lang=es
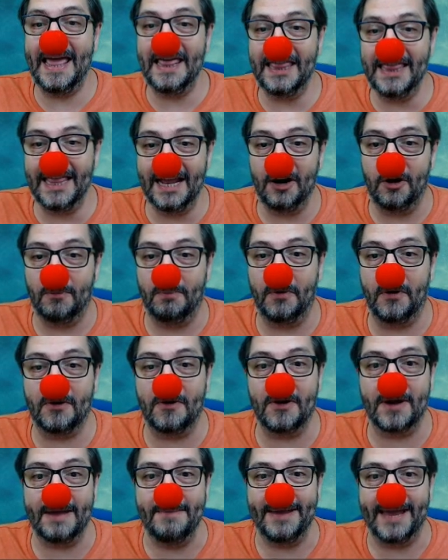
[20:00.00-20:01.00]
de lo
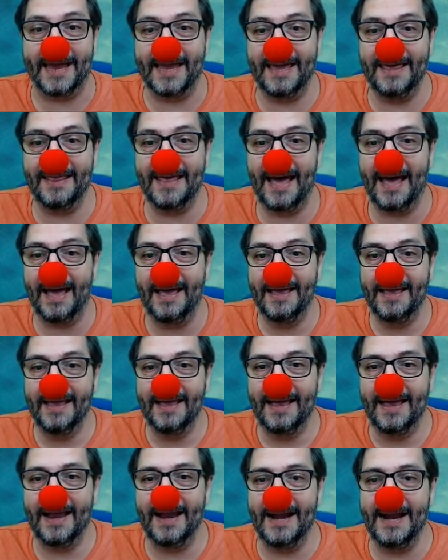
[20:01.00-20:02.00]
poco que me queda
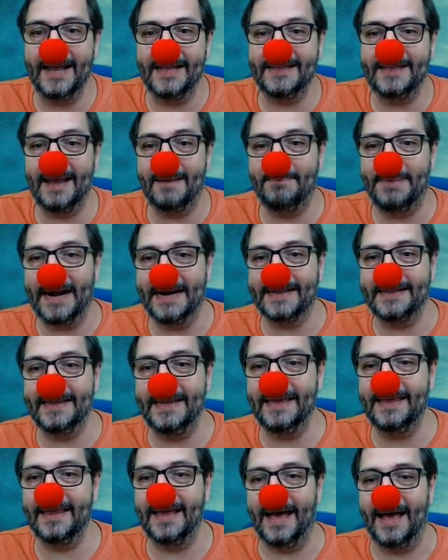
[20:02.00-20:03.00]
en esta
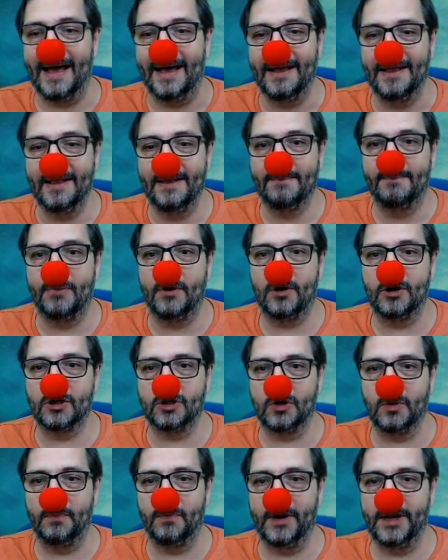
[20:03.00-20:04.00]
partida. Por
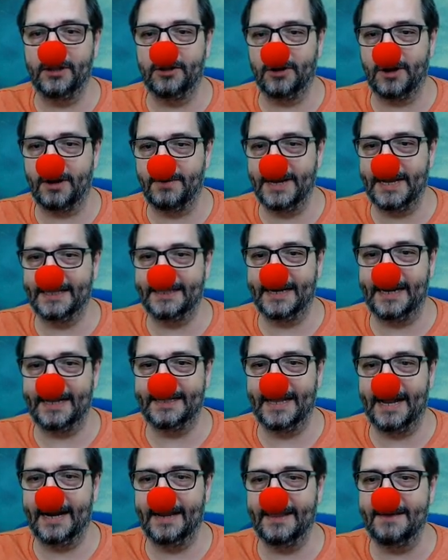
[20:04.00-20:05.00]
supuesto que voy a
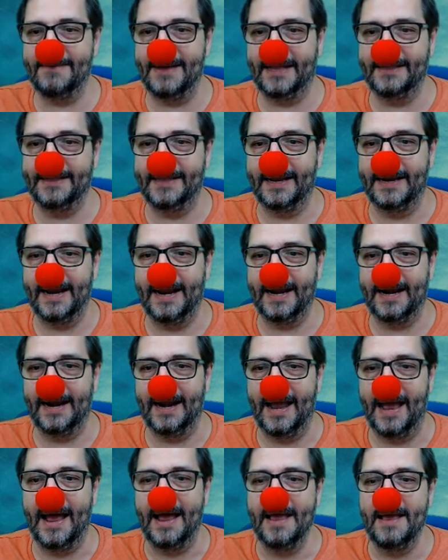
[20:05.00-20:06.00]
tratar de
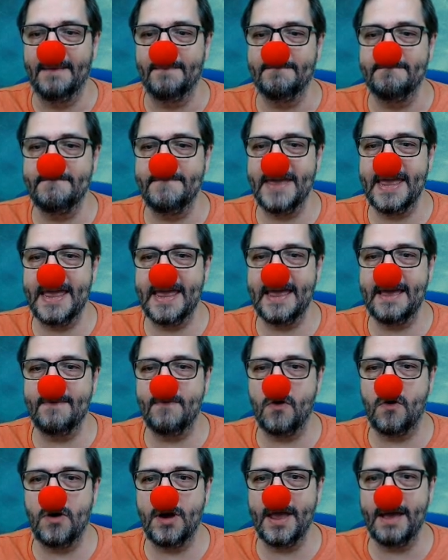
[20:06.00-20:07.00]
mantenerla. Me
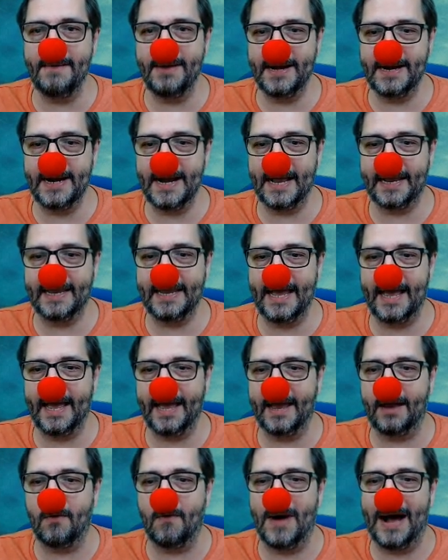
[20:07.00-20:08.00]
voy a venir aquí a
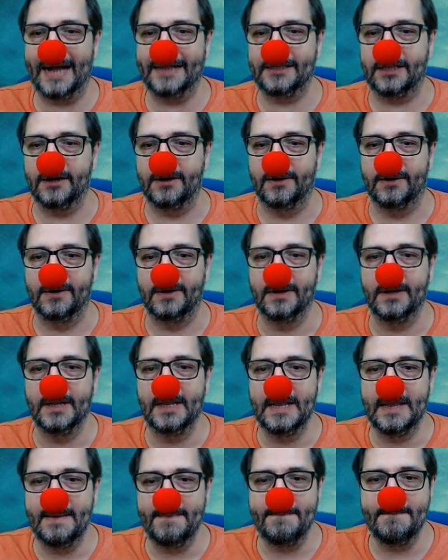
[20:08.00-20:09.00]
G4.
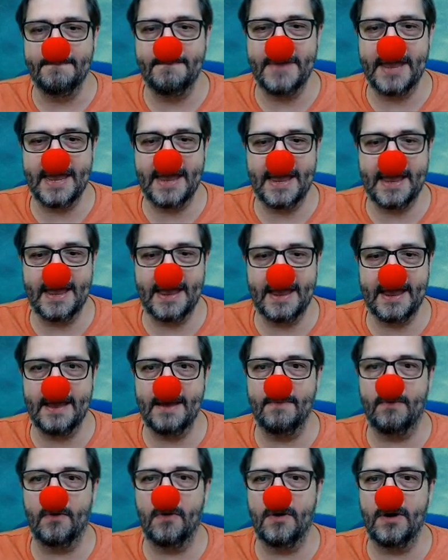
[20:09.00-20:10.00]
Me
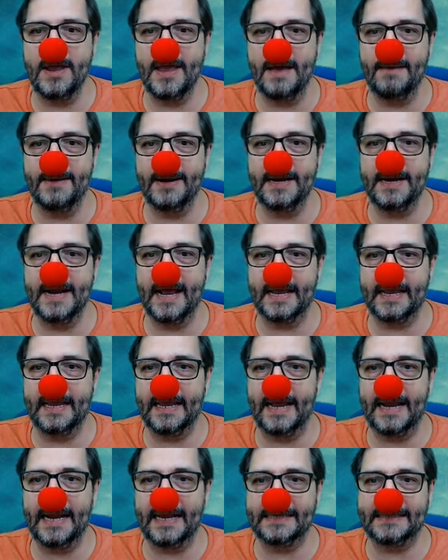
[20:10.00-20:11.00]
voy a venir aquí
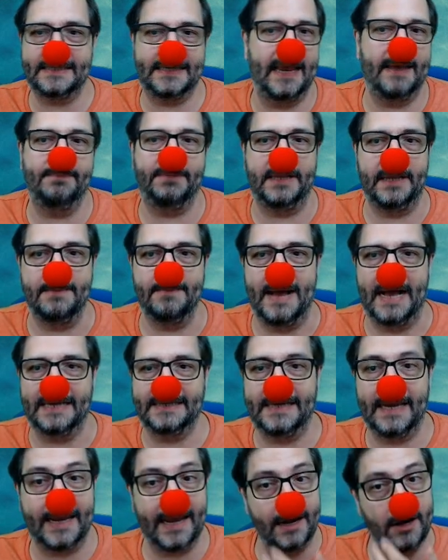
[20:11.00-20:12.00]
a la séptima.
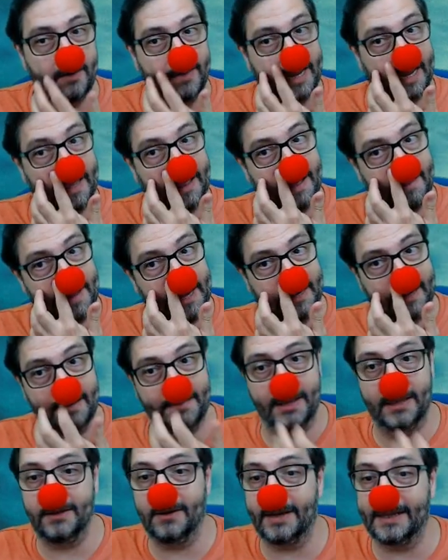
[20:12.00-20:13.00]
Si es que no me queda más
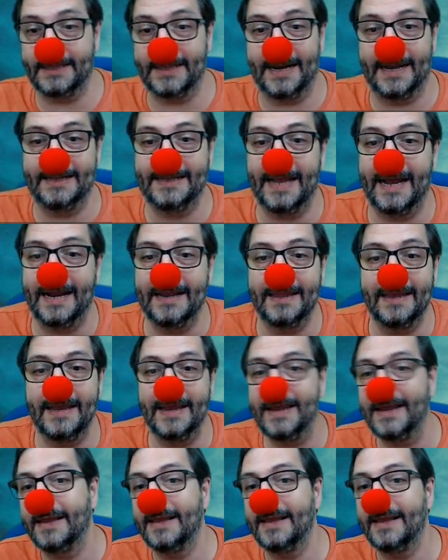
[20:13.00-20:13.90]
remedio que tratar de